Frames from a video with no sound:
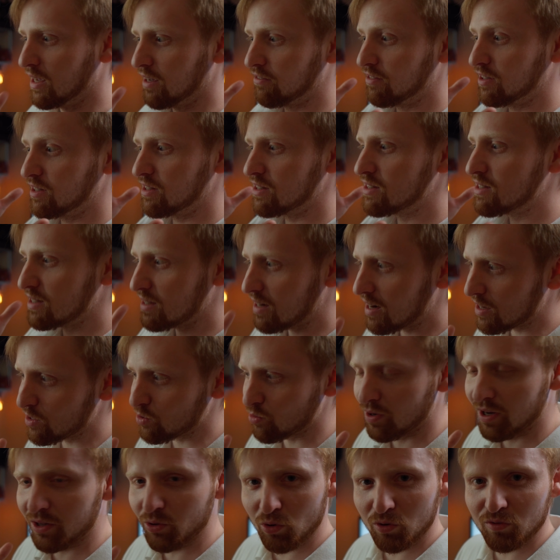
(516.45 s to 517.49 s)
видеть сразу
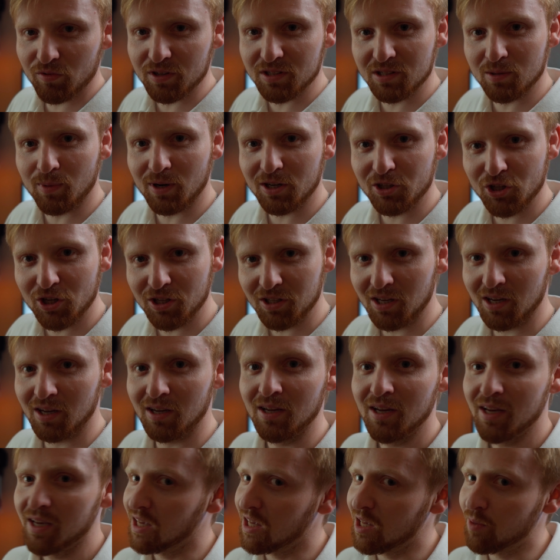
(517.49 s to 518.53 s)
готовое изображение,
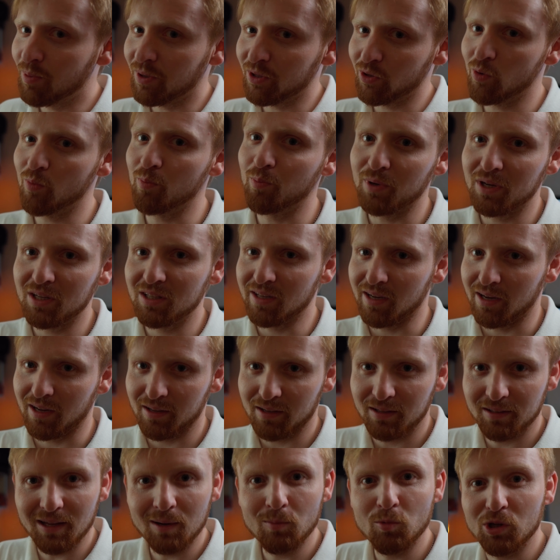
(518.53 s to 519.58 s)
и потом, придя
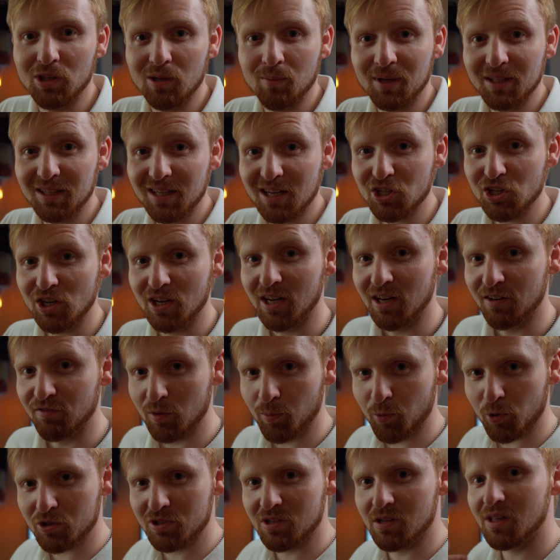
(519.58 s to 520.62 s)
домой на монтаж, вы
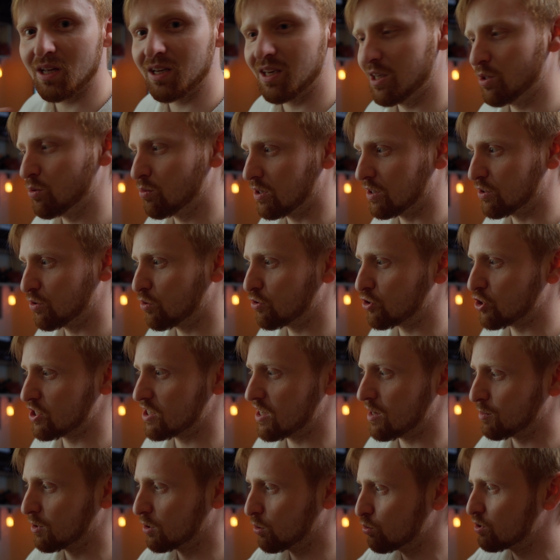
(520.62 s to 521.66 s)
просто накинули тот же
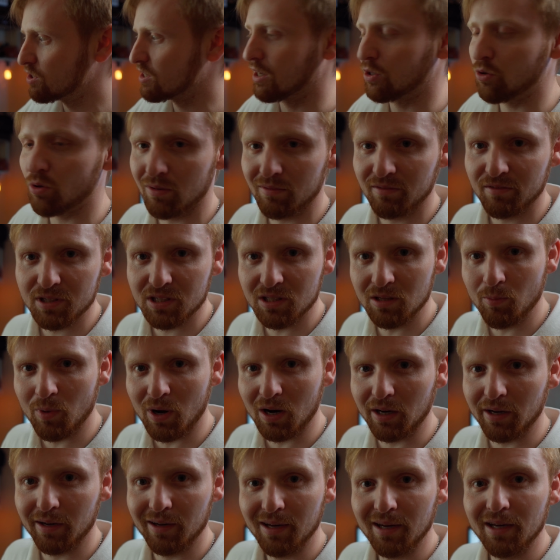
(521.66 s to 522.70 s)
самый лут, с которым вы
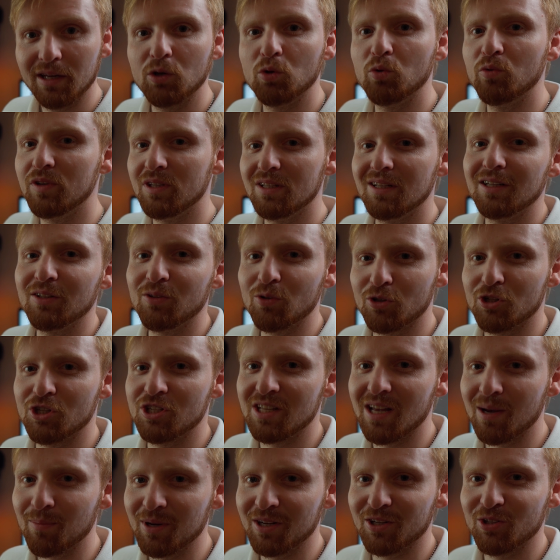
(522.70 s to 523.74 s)
снимали, и увидели то же
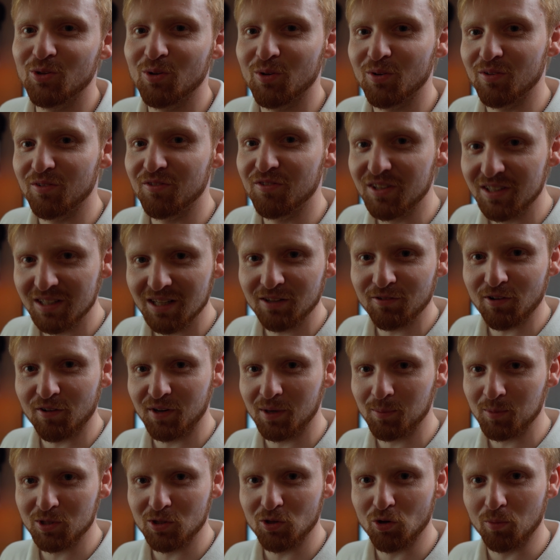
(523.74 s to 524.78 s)
самое, что видели во
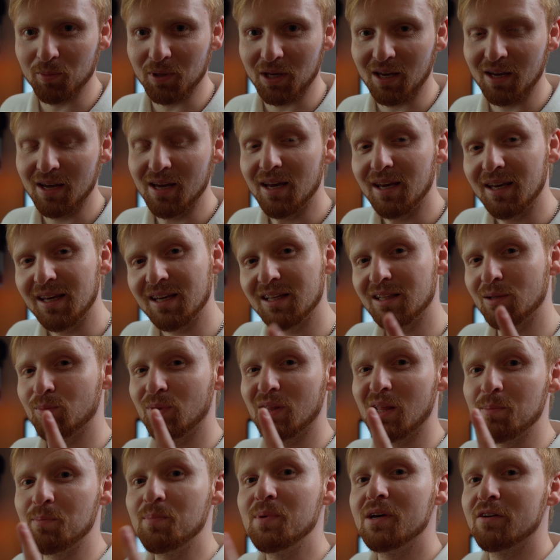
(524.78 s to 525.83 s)
время съемки. И это
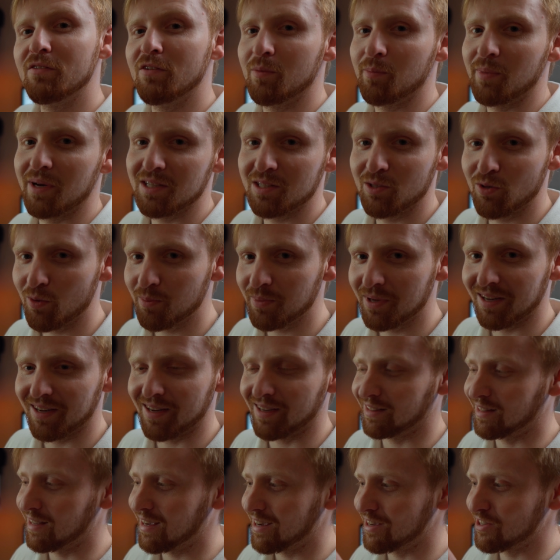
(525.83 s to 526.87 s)
была первая моя съемка,
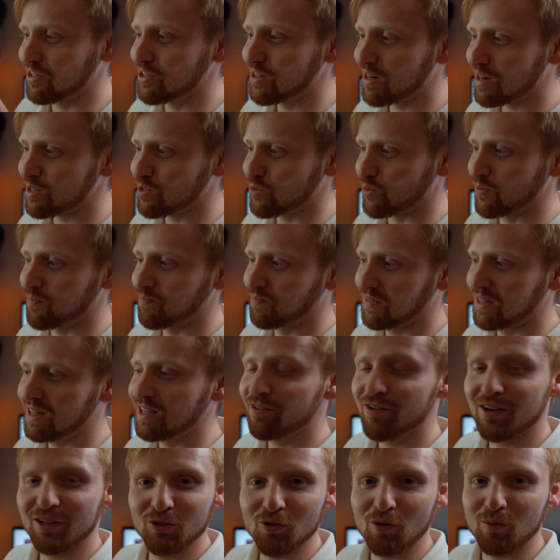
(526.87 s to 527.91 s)
когда я ни разу,
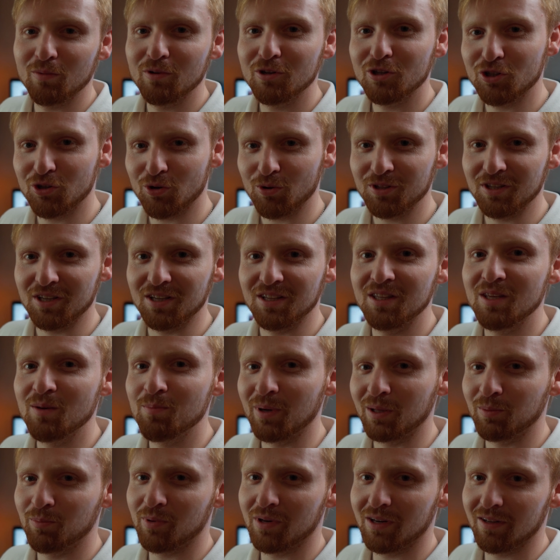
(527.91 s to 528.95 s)
ни в одном шоте не
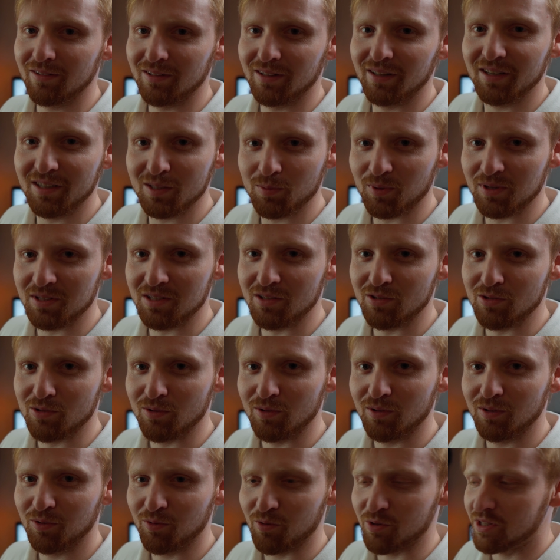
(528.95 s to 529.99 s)
подправил
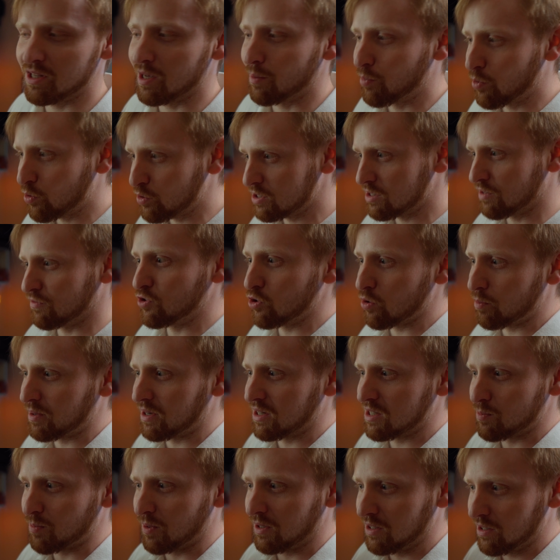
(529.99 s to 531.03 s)
экспозицию. То есть я просто все
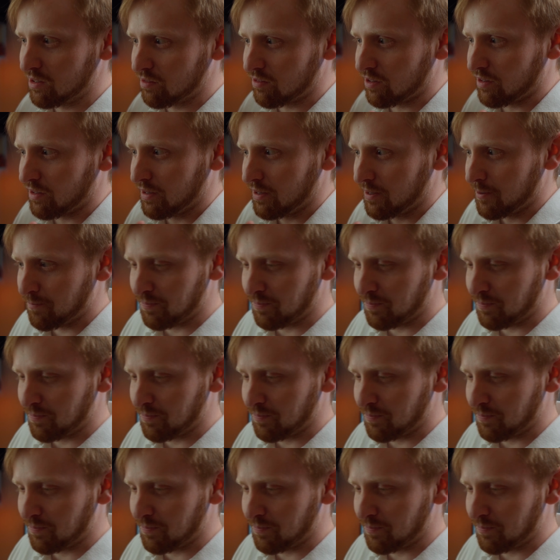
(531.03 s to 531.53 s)
проэкспонировал